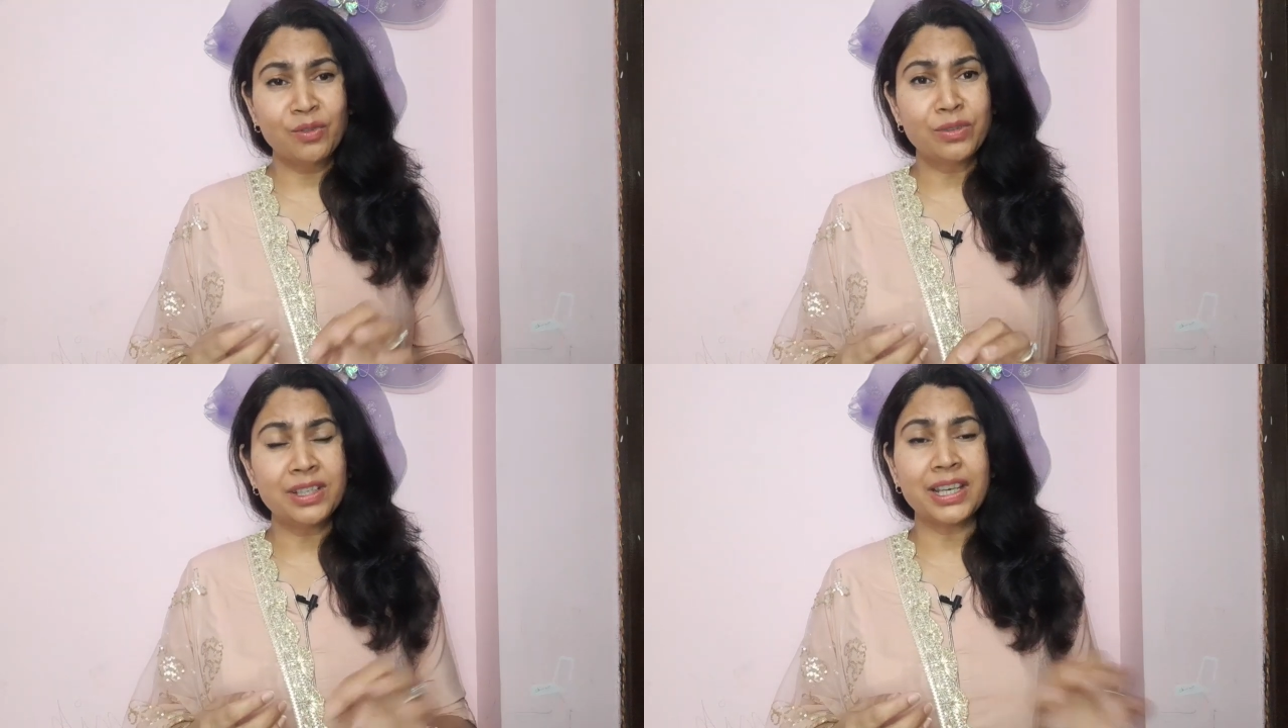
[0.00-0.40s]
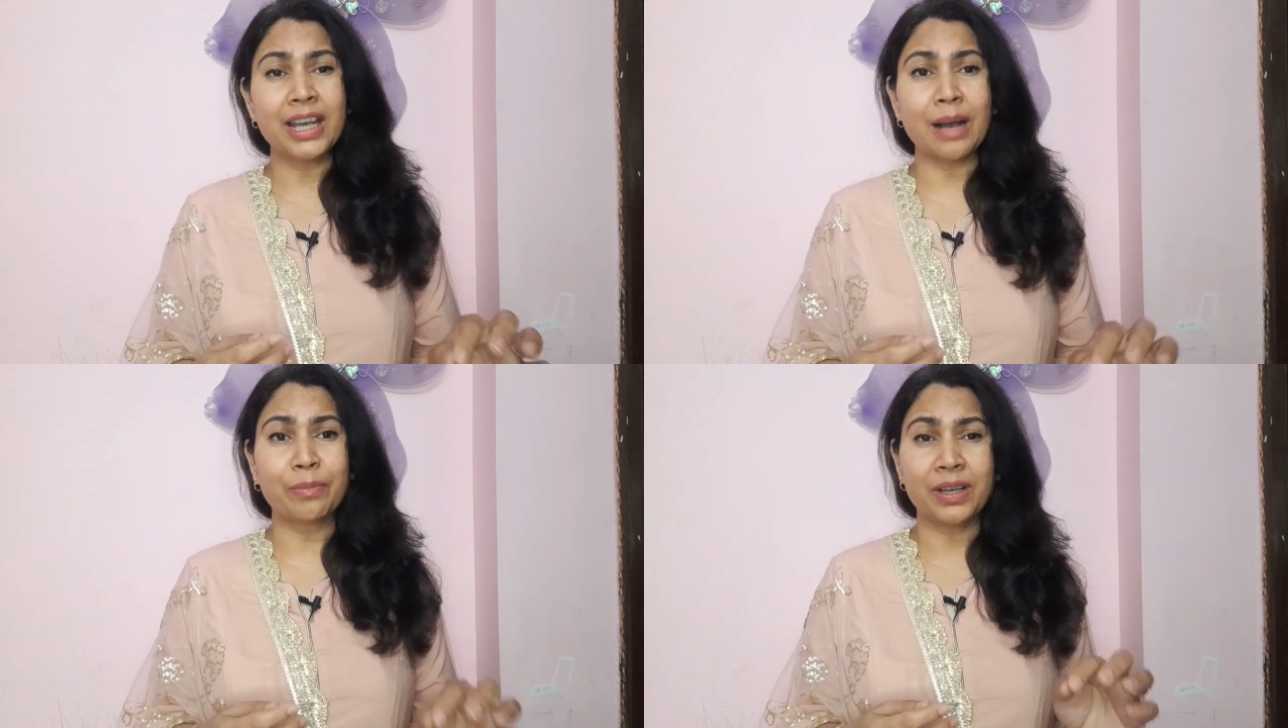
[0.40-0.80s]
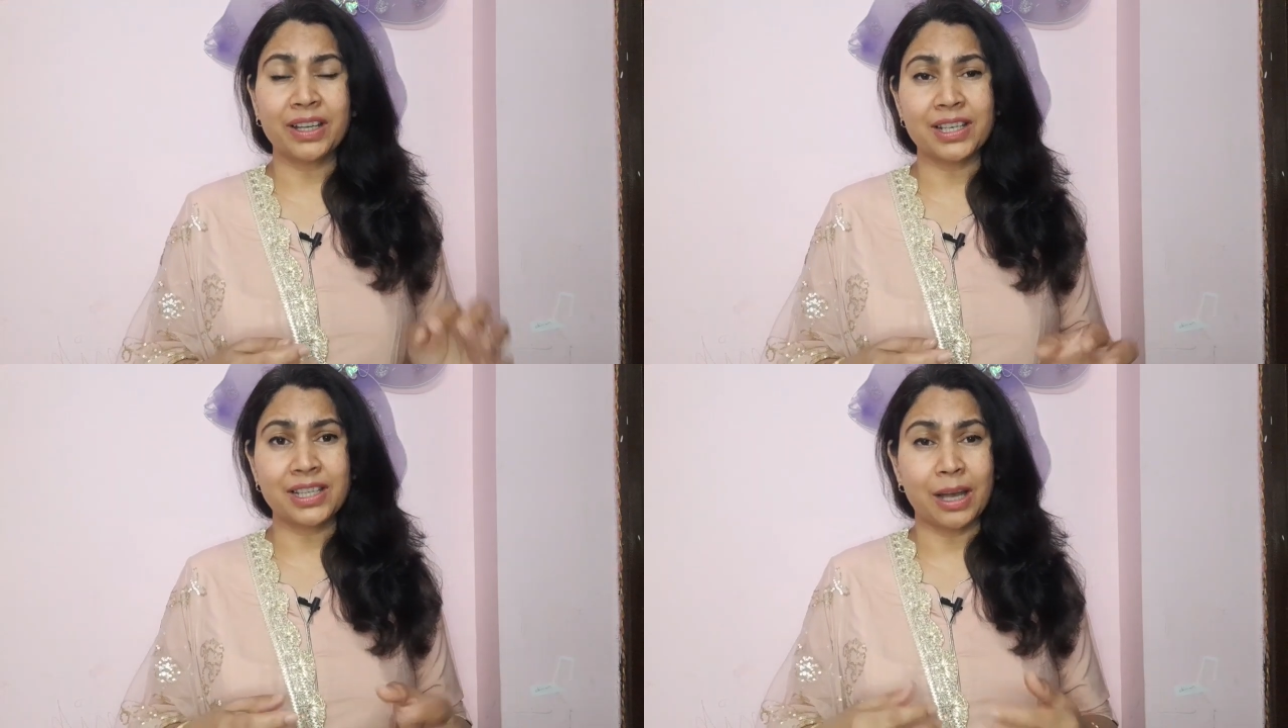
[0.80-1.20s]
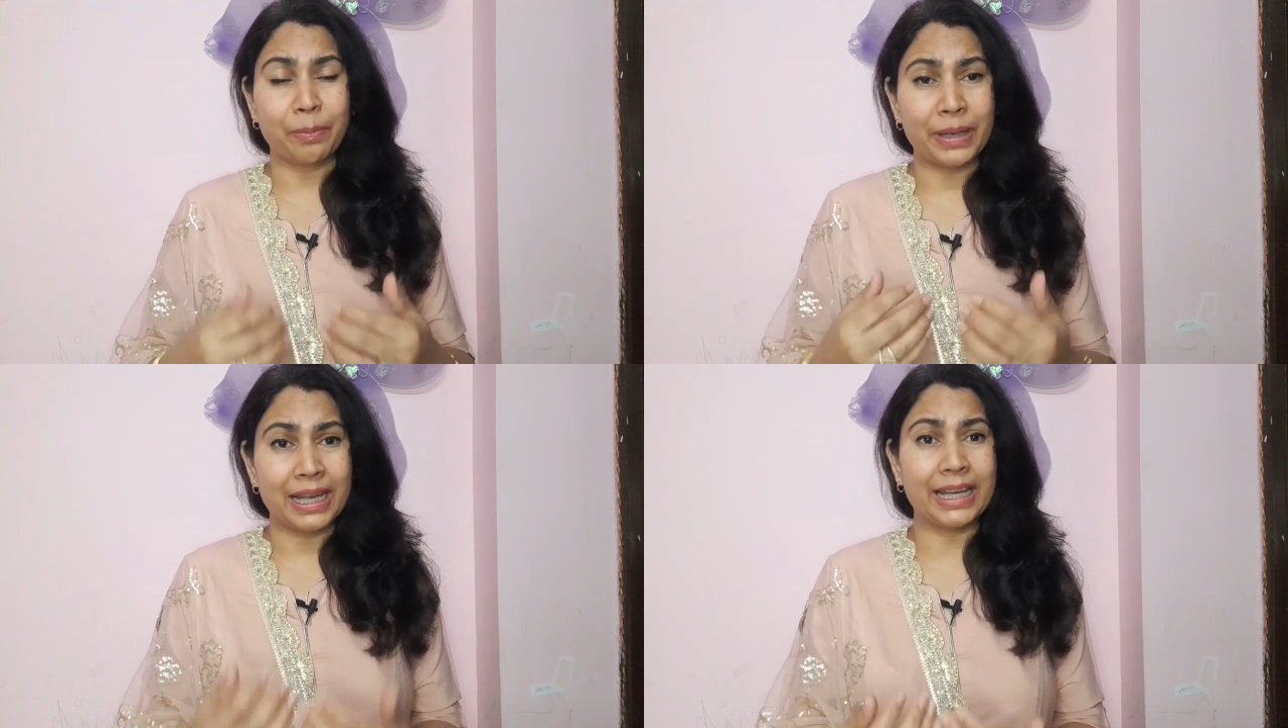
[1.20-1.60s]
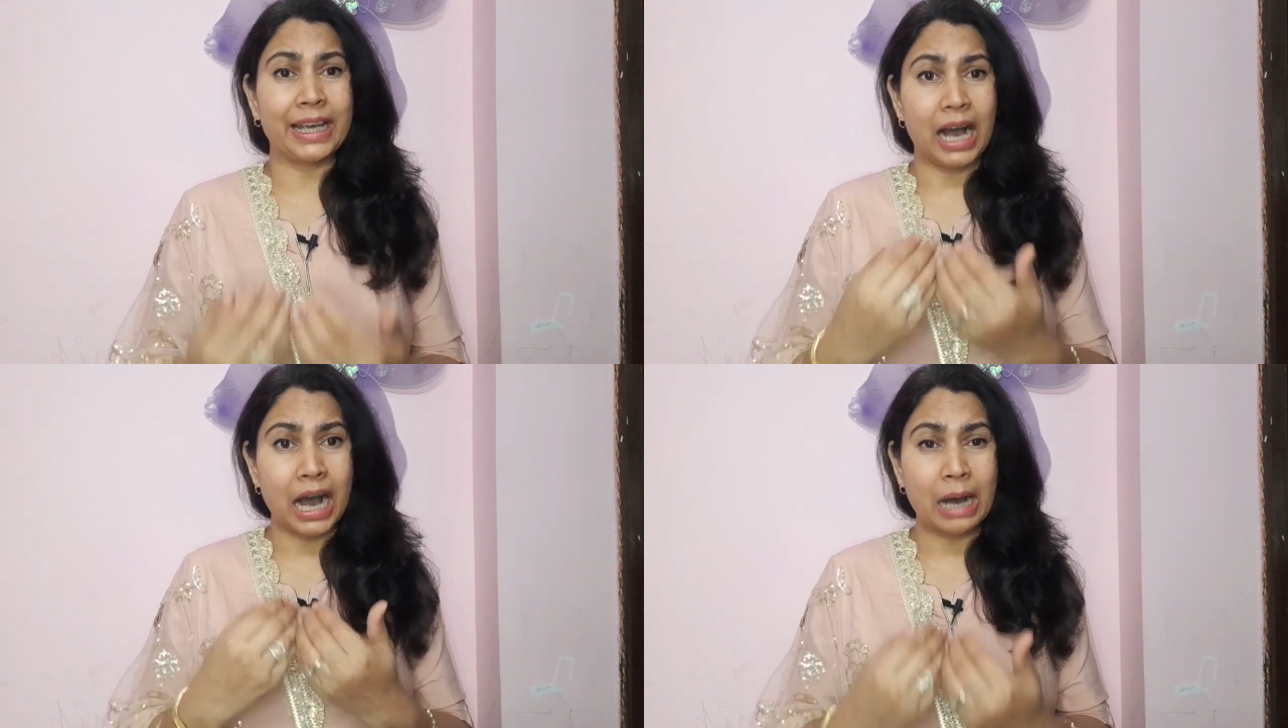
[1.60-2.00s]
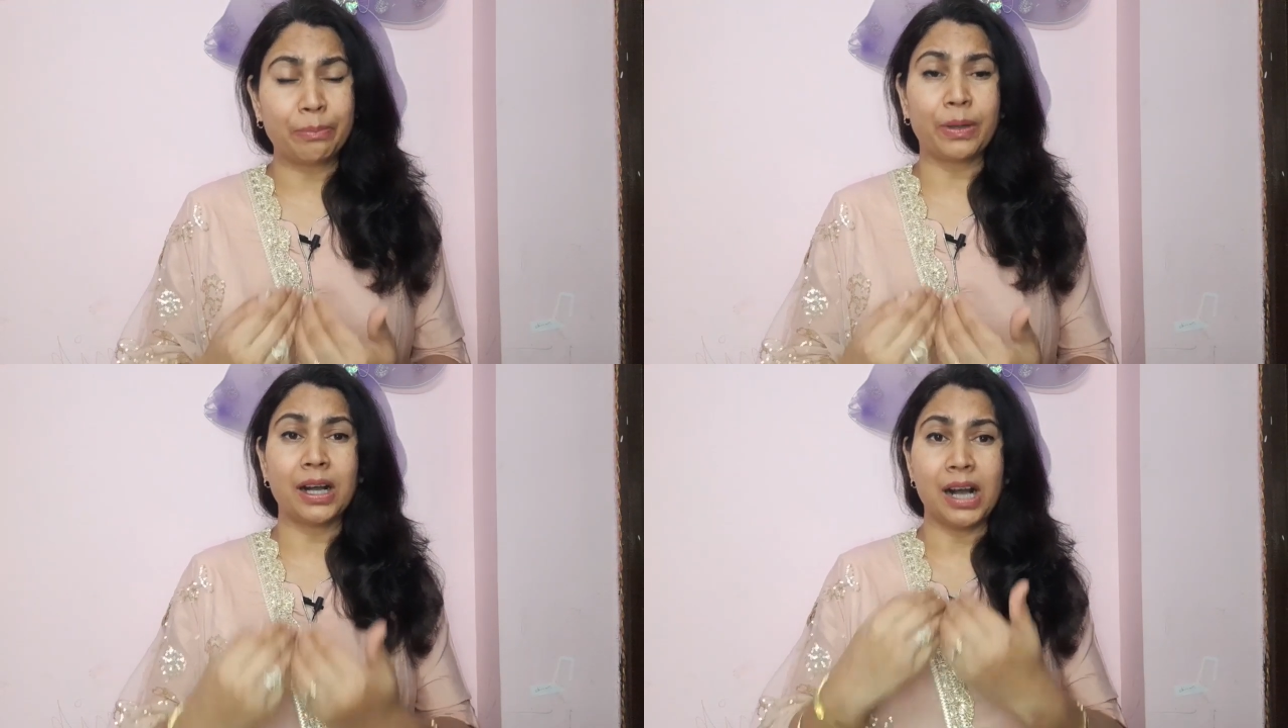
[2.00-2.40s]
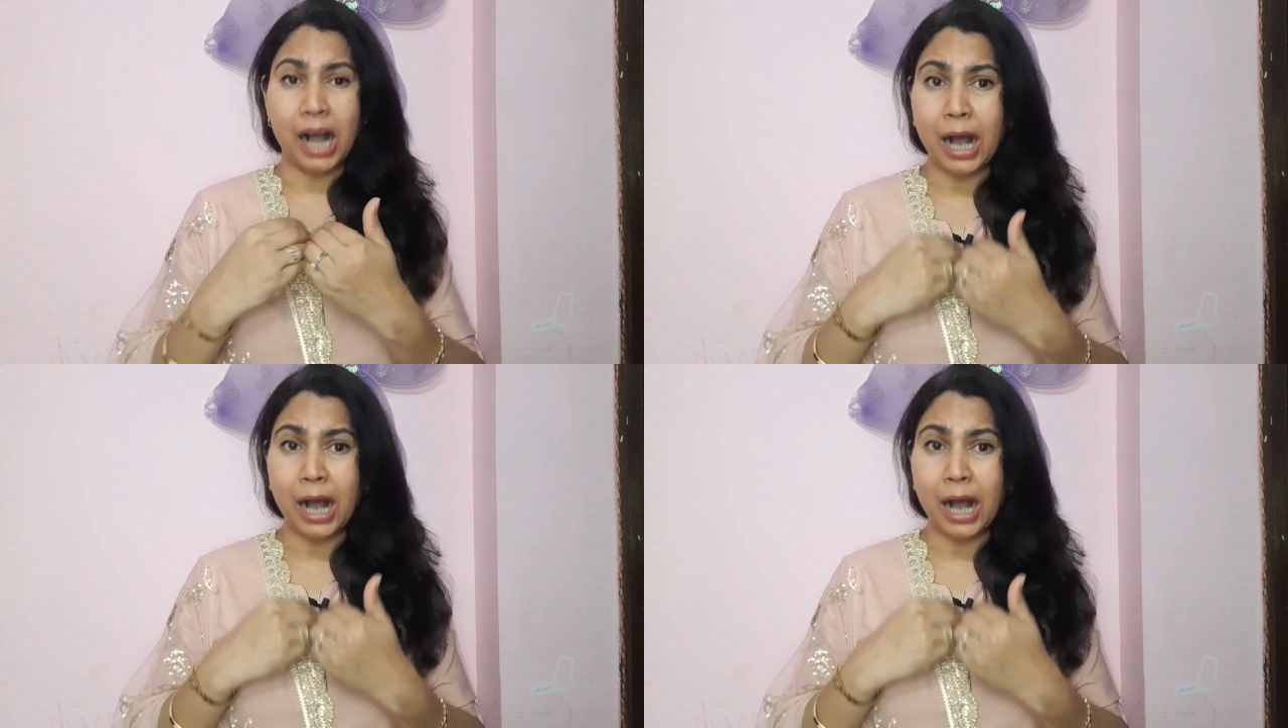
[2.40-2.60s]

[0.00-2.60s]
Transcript: उनसे आपका रिश्ता पहले आपका